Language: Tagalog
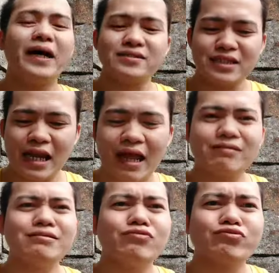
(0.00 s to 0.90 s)
Pass na
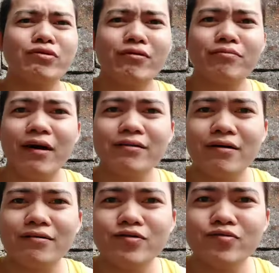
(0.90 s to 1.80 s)
lang, hindi ko talaga
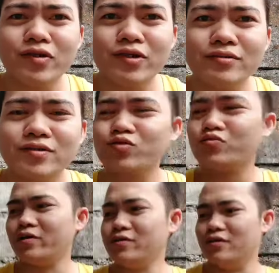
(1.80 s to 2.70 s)
maalala yung lyrics.
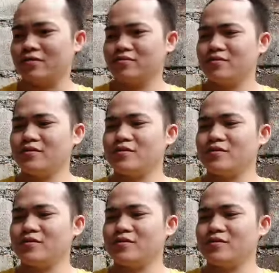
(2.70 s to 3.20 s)
Ano ba yun?